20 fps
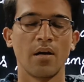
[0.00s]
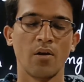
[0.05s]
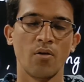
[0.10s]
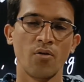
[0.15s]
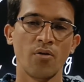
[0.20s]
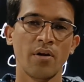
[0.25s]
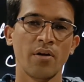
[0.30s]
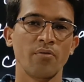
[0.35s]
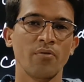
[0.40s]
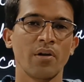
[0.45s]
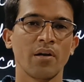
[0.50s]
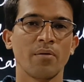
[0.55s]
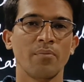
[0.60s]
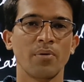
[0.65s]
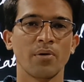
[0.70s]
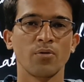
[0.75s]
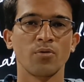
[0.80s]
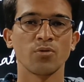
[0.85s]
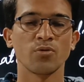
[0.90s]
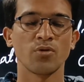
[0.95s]
हेलो एंड
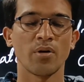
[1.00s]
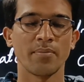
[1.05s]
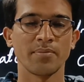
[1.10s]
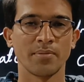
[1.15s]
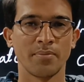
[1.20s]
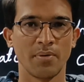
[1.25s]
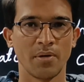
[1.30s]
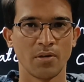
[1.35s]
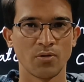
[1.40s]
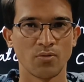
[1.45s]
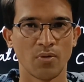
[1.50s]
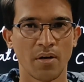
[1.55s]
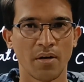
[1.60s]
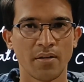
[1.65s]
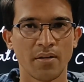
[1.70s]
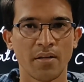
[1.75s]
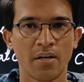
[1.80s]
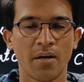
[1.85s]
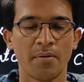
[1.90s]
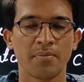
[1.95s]
वेलकम बैक दोस्तों आप सभी का
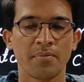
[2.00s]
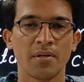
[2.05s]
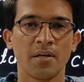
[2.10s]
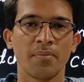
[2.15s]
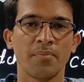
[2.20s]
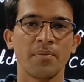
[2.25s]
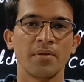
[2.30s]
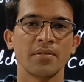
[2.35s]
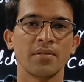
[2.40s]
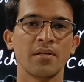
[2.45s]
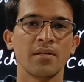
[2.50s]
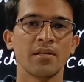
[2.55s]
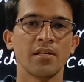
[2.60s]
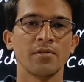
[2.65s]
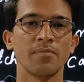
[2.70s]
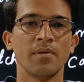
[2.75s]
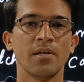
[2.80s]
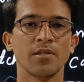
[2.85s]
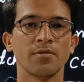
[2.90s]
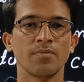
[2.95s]
स्वागत है आपके अपने चैनल
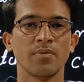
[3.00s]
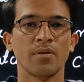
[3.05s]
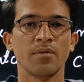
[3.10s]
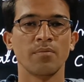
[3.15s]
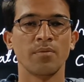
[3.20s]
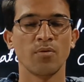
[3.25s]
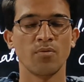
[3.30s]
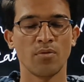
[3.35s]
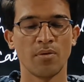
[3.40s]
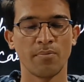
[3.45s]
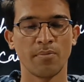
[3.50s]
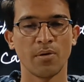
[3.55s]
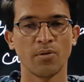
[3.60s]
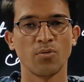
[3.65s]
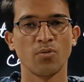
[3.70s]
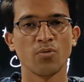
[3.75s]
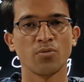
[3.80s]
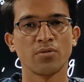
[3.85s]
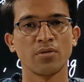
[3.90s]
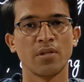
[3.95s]
इंग्लिश फ्लिक्स पर मैं हूं आपका
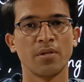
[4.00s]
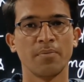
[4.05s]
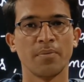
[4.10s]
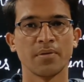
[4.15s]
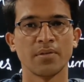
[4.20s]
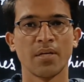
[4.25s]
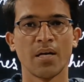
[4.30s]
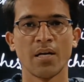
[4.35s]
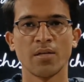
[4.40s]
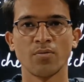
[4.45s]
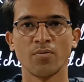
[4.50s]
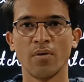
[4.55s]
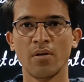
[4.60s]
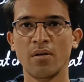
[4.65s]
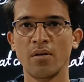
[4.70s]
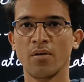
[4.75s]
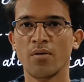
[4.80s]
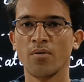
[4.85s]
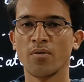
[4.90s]
दोस्त दीपक जायसवाल